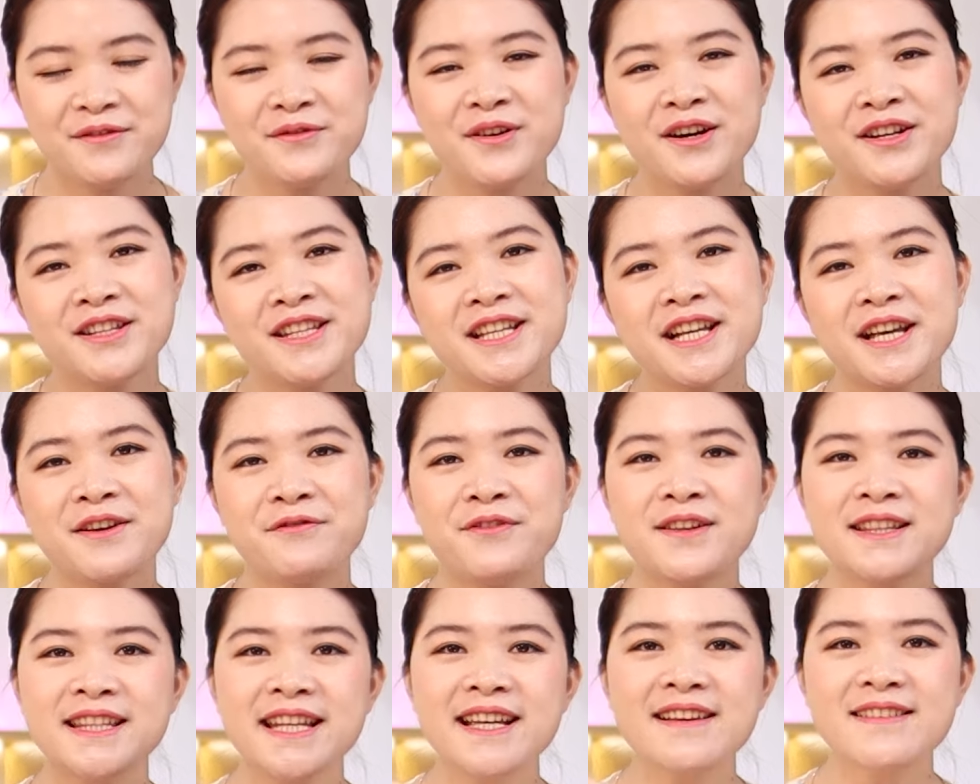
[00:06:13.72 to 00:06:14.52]
Với những
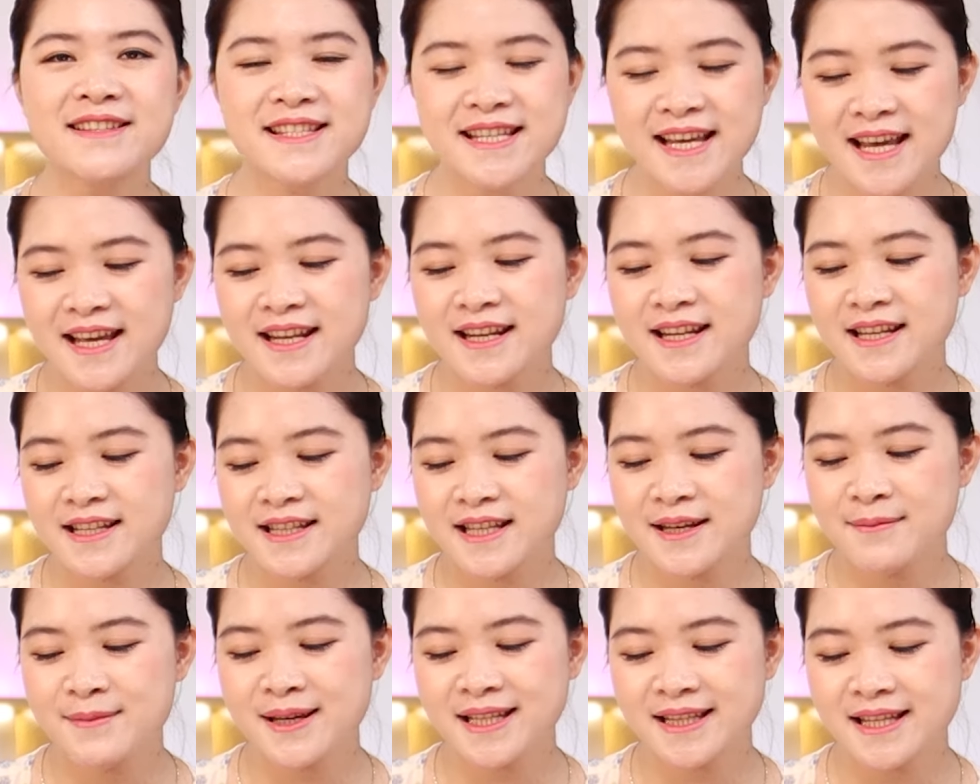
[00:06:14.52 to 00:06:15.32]
cái phân tích ở trên ấy,
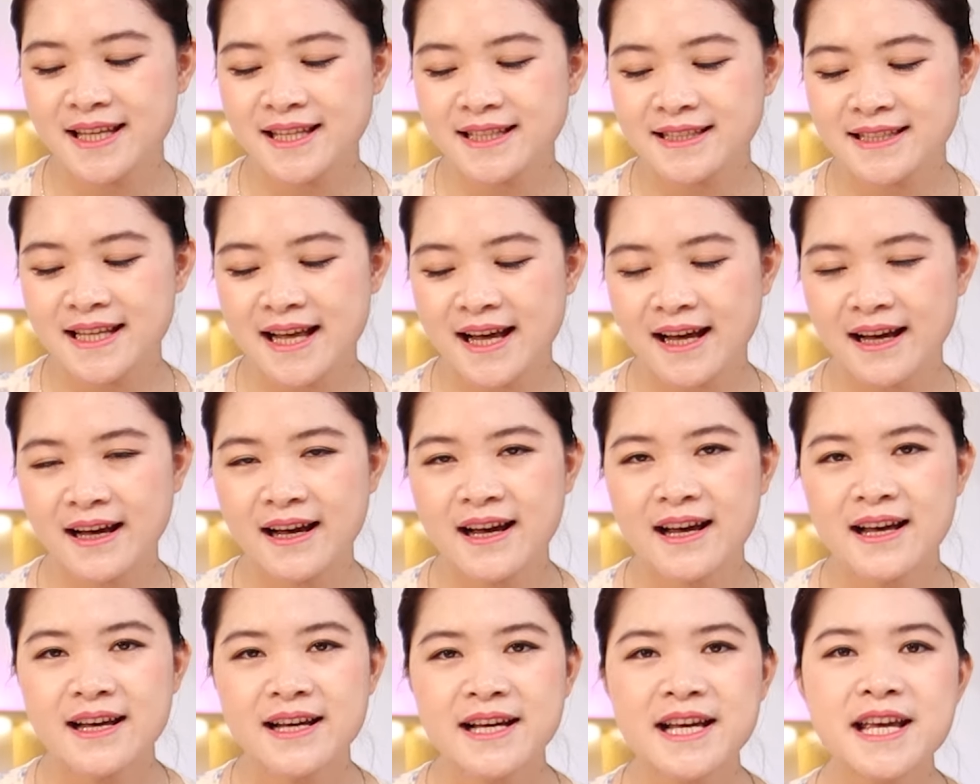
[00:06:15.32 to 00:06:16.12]
thì mình tin rằng
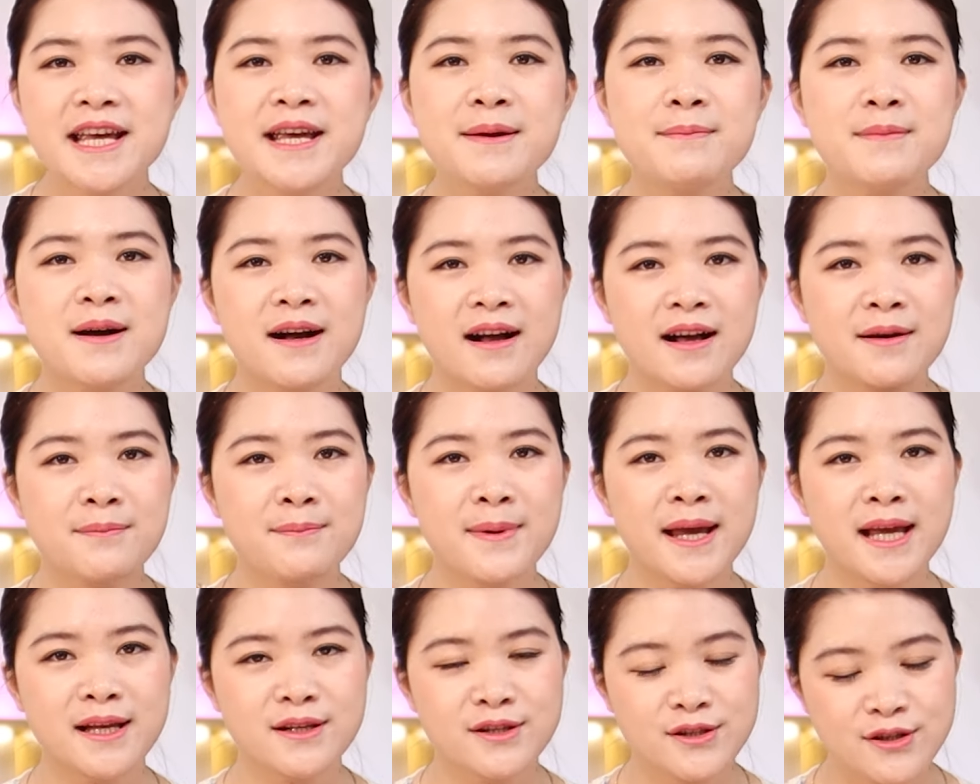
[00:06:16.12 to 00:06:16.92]
khi mà
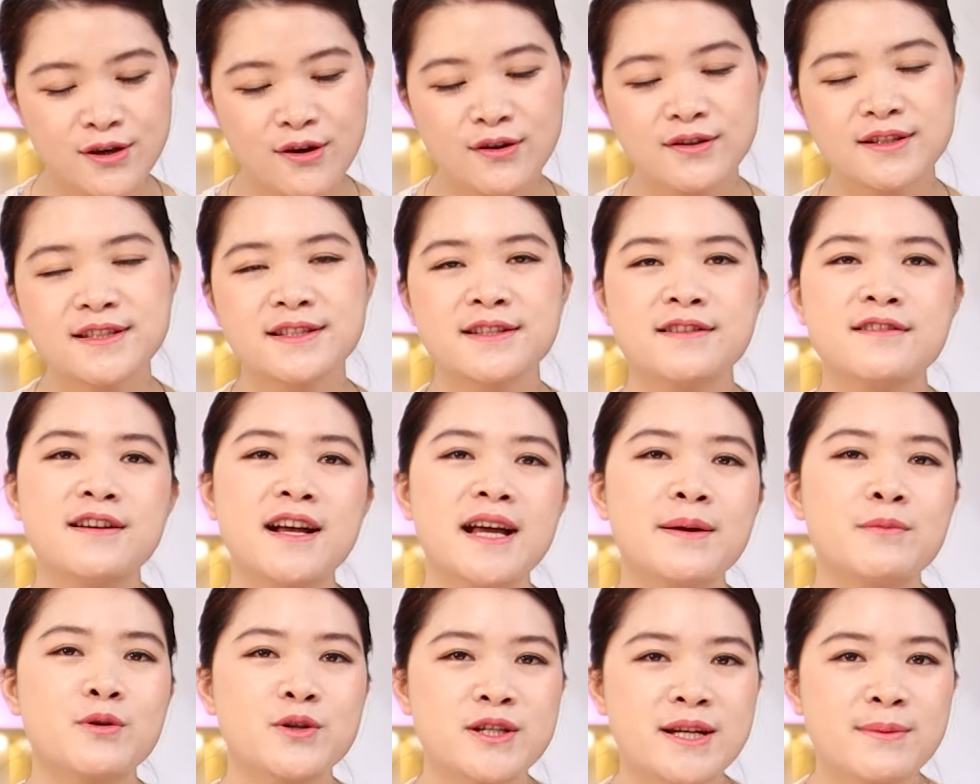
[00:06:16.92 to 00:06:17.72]
các mẹ chọn sữa
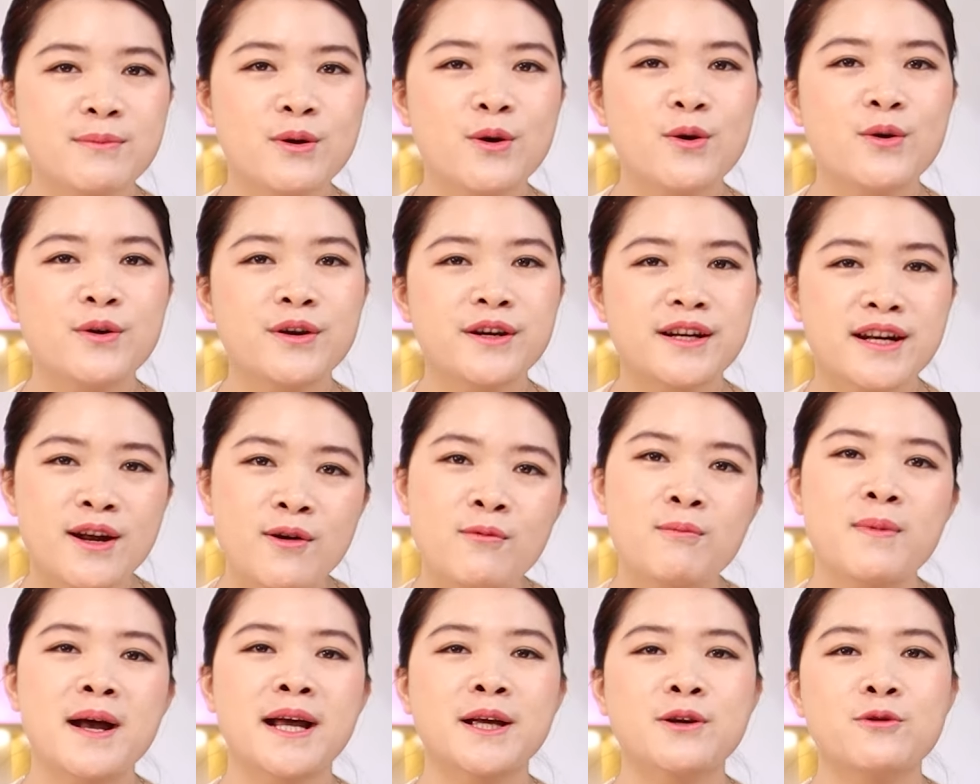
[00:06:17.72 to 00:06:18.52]
kem 100 Gold
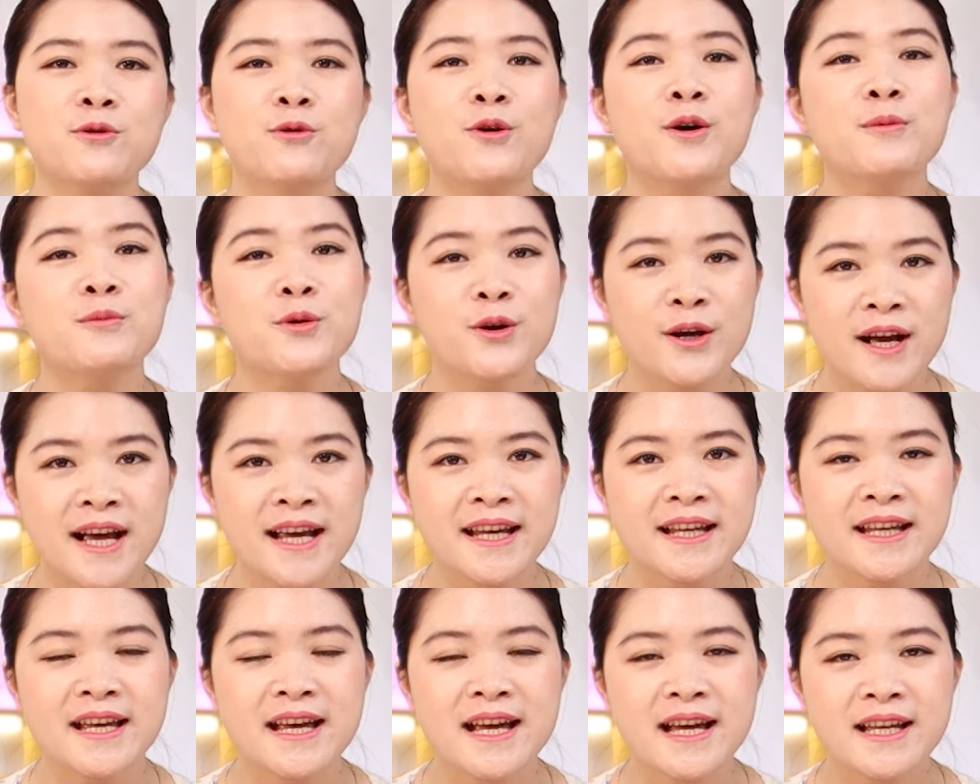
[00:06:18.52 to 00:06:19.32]
đồng hành cùng con mỗi
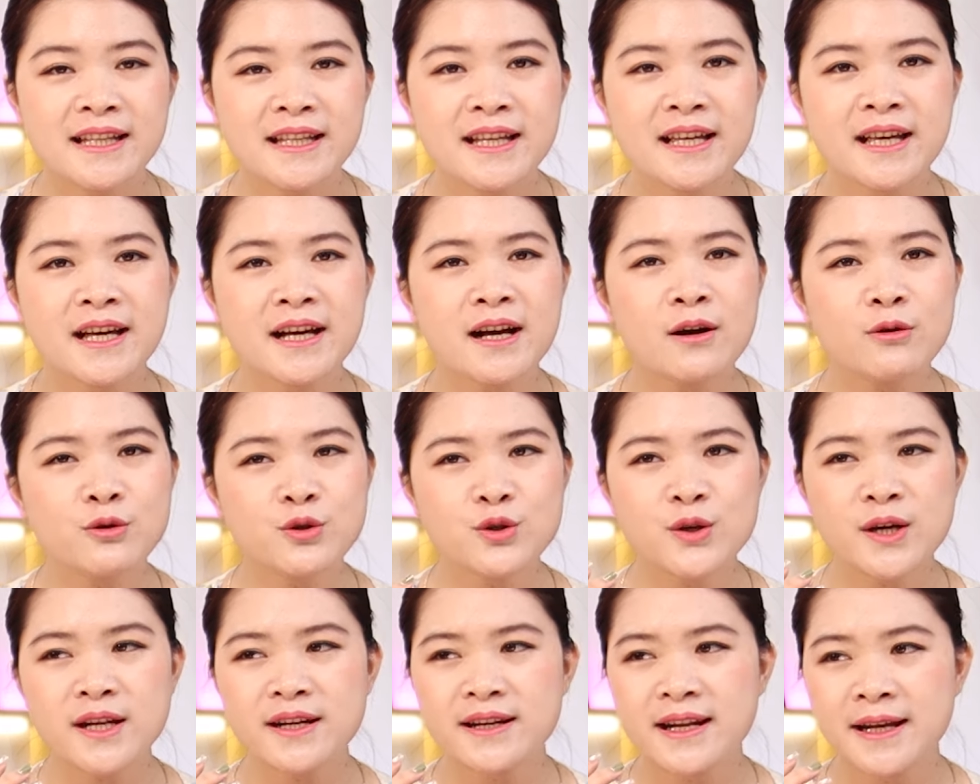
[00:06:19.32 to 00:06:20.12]
ngày thì cái
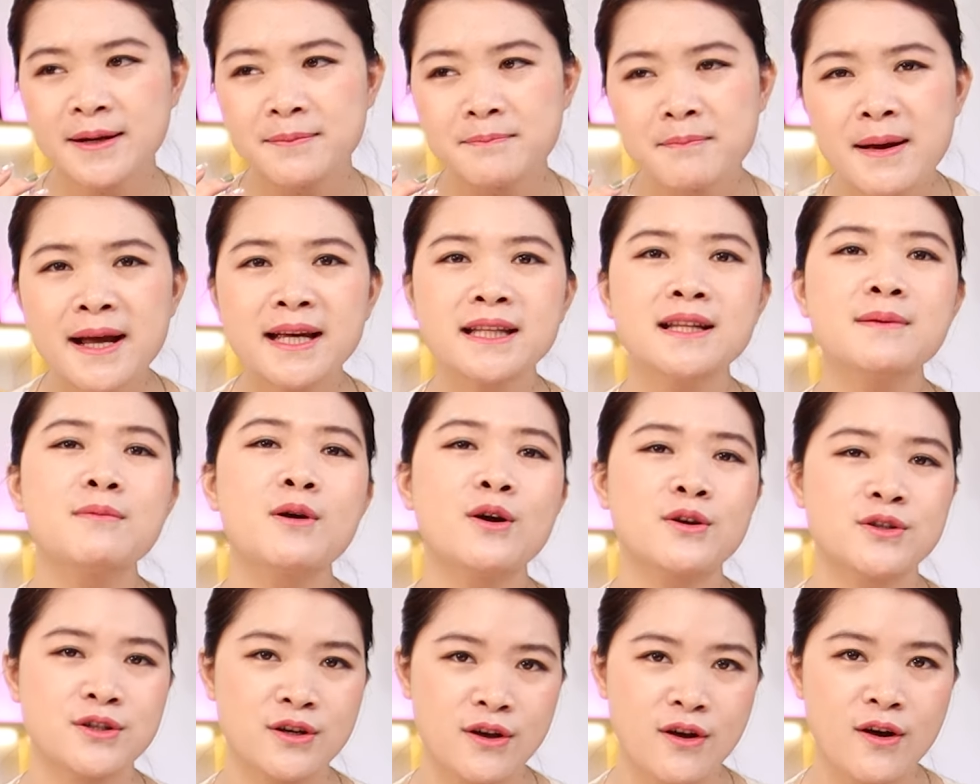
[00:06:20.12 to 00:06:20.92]
câu chuyện đánh bay thấp
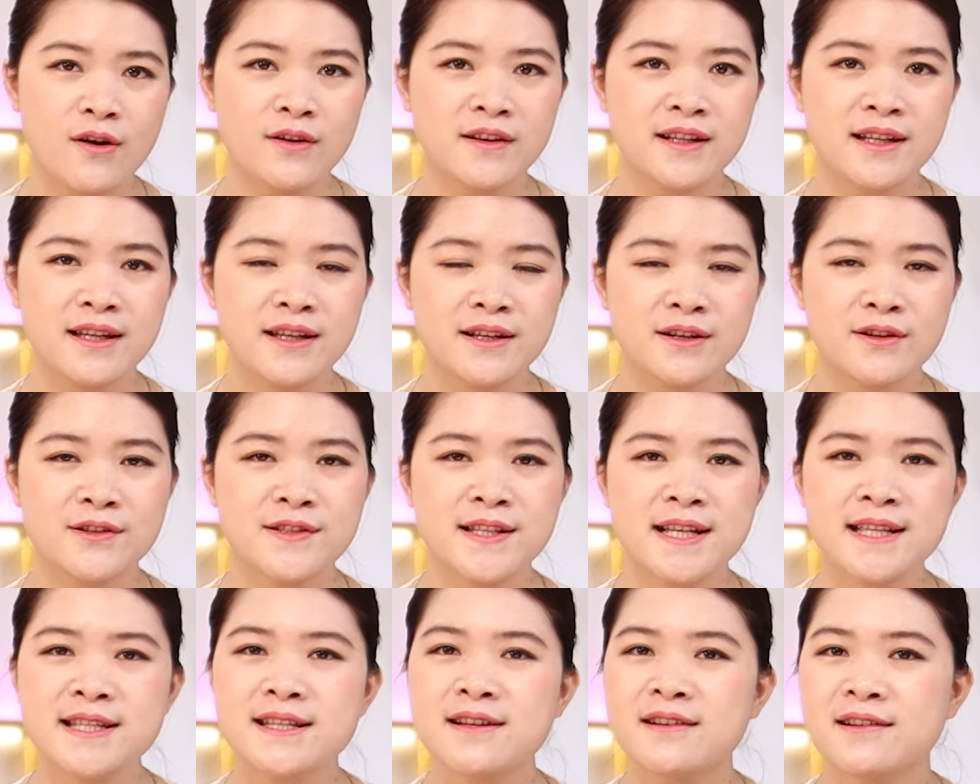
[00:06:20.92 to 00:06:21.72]
còi cho con ấy,
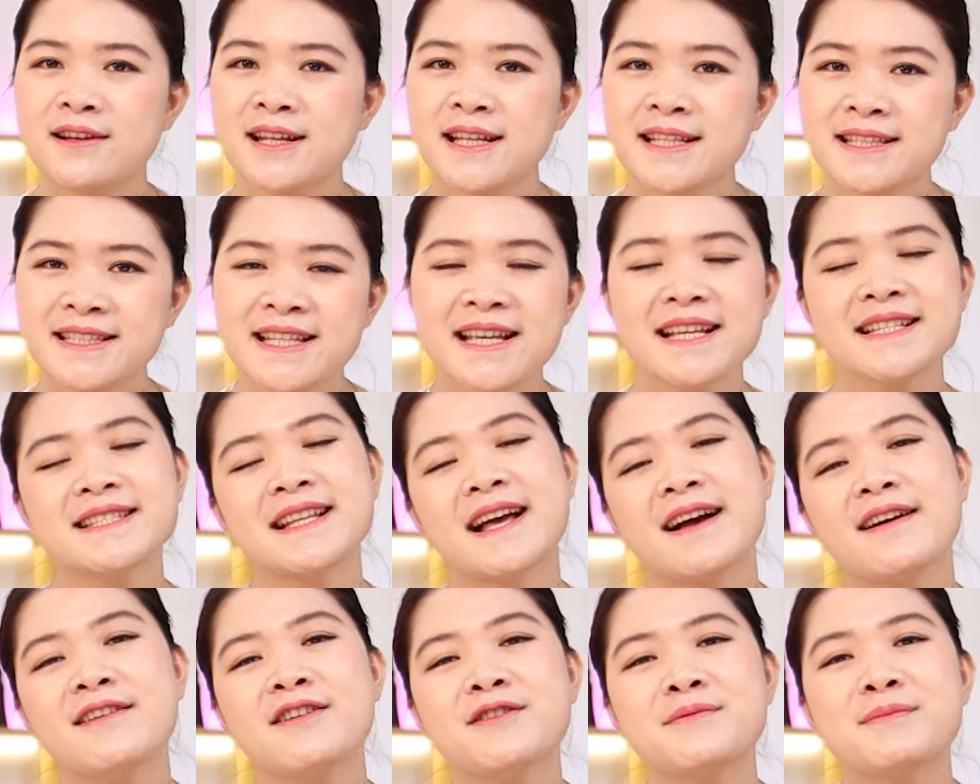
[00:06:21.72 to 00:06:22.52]
nó sẽ trở nên dễ
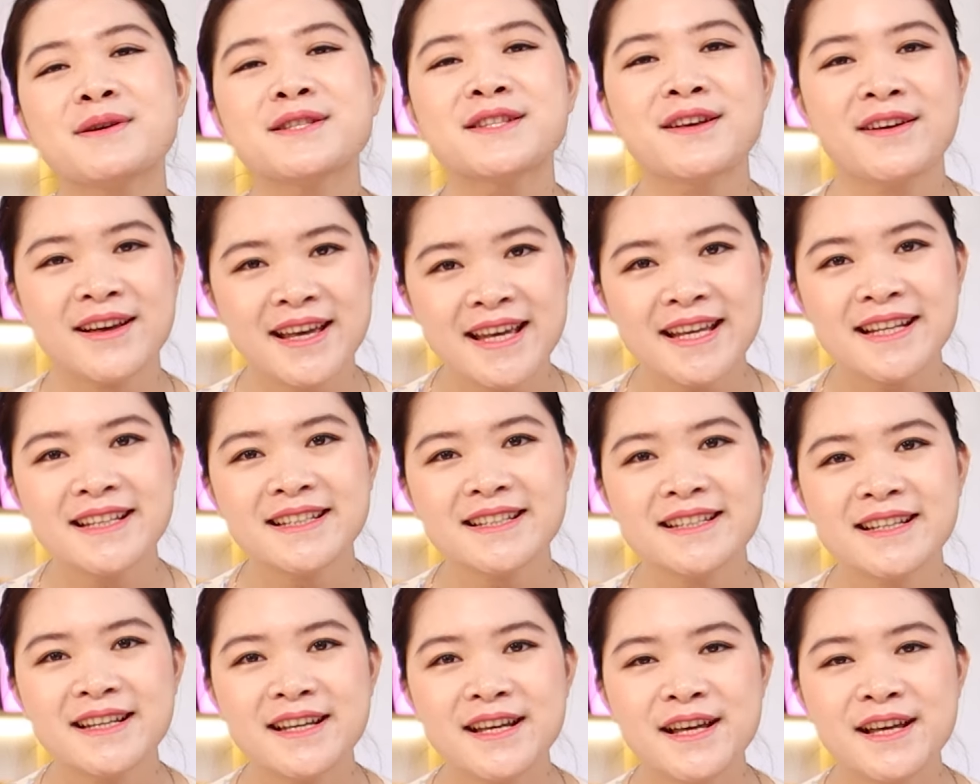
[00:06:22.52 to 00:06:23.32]
dàng hơn bao giờ hết.